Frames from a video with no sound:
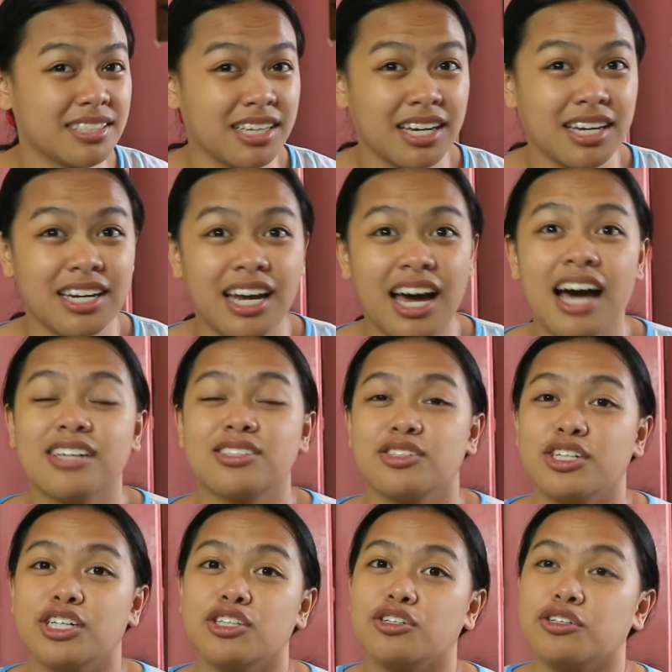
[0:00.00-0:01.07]
askal na
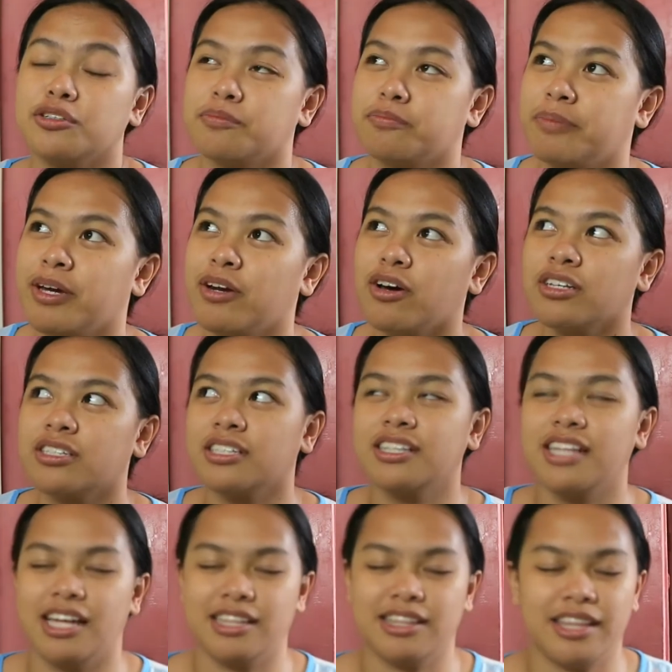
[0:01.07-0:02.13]
aso na doon. Pero
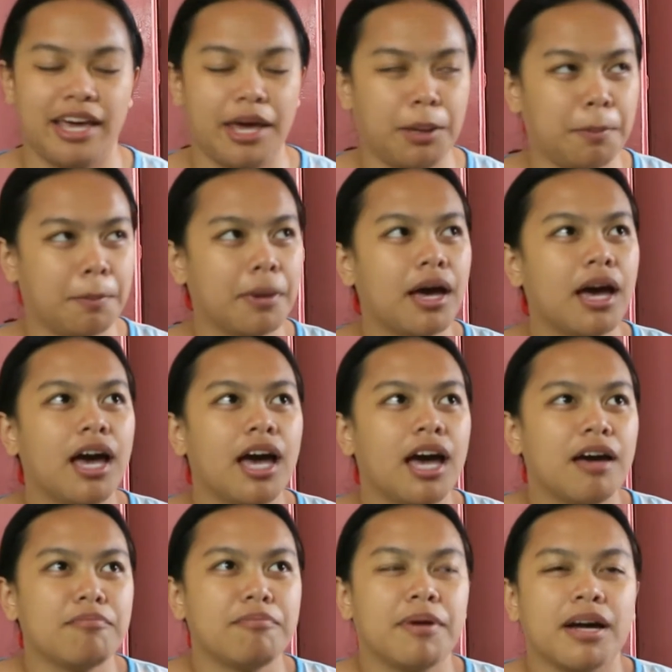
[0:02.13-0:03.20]
kasi that time,
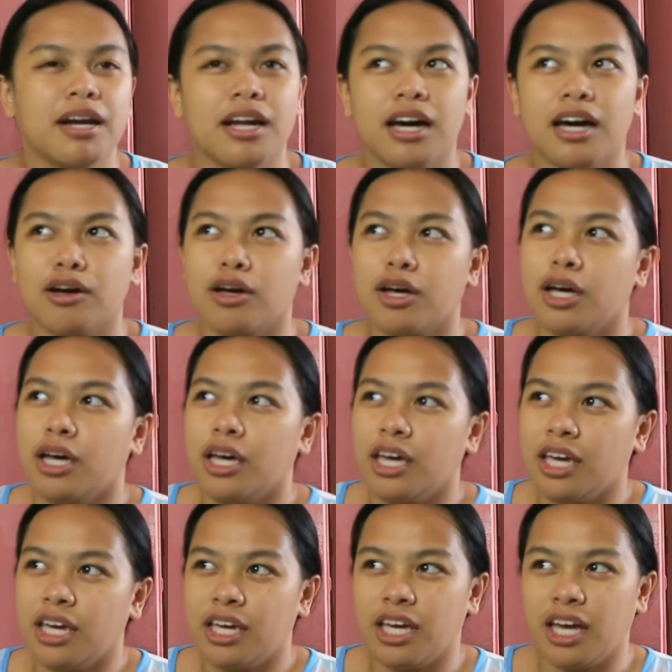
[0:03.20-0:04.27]
parang,
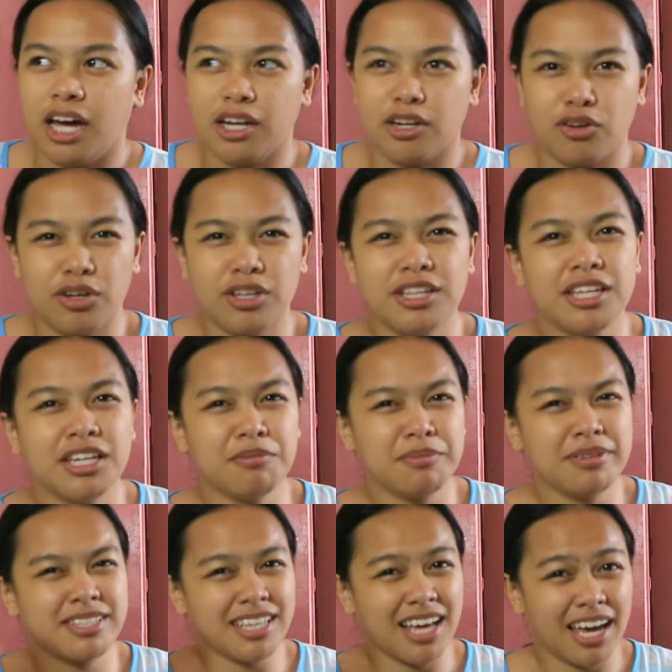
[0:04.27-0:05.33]
ano, hindi
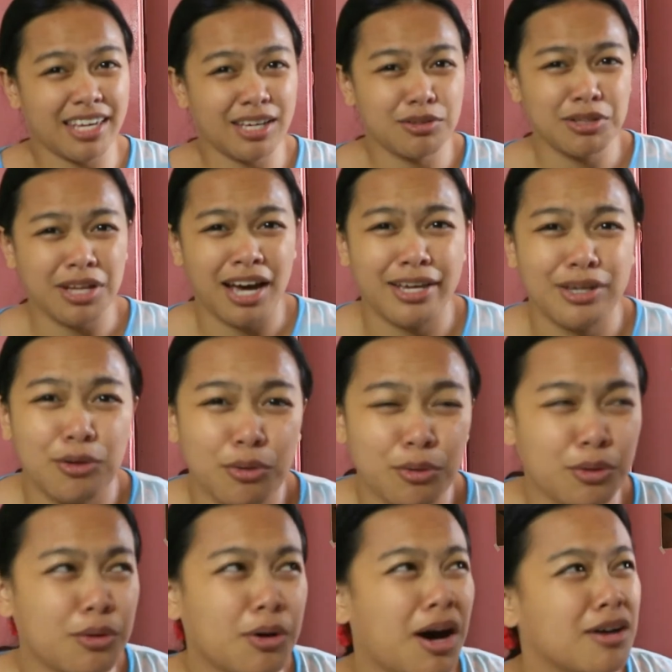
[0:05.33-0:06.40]
naman sa ayaw na ayaw
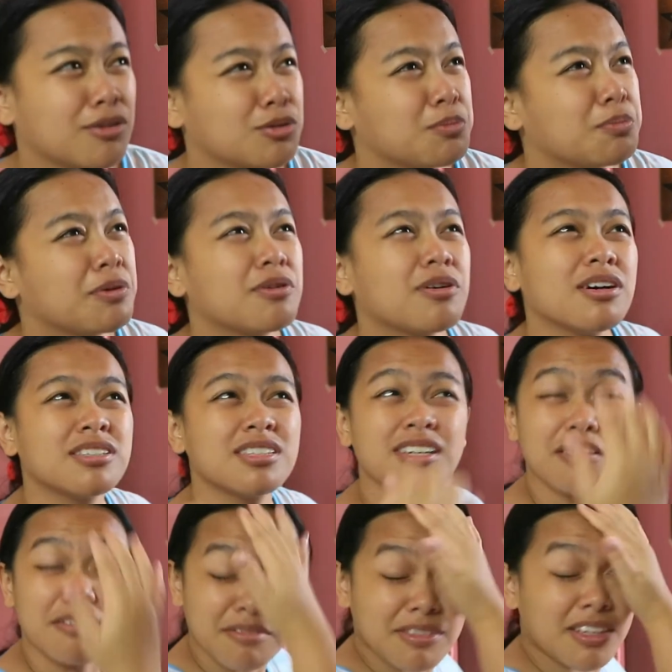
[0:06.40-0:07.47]
ko yung aso. Pero kasi,
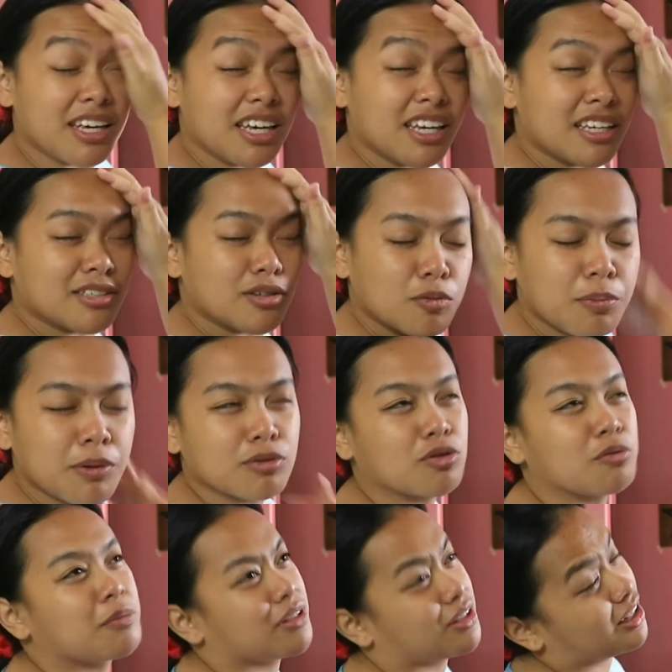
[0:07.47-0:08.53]
naiinis ako pag
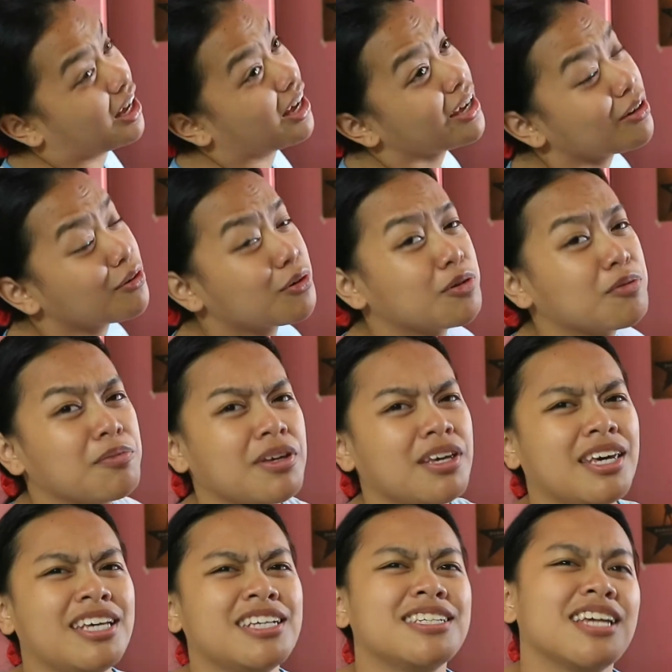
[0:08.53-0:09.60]
tumatay or
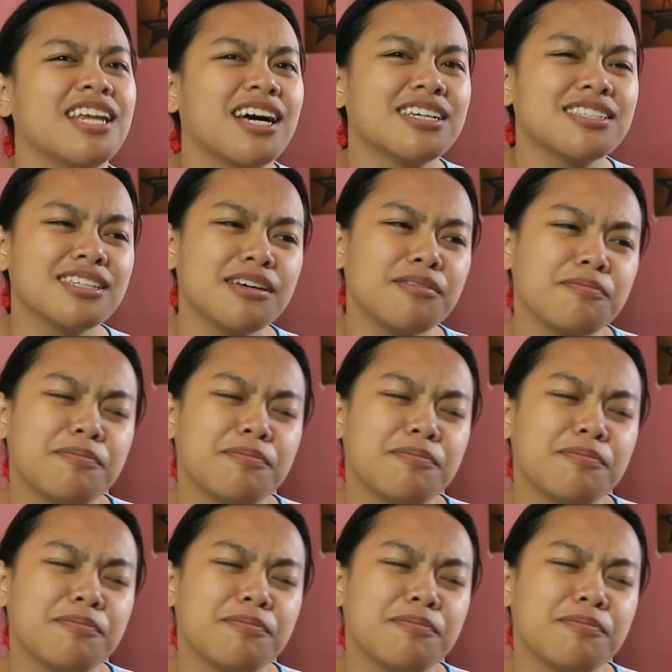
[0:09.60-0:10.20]
umihi sila kasi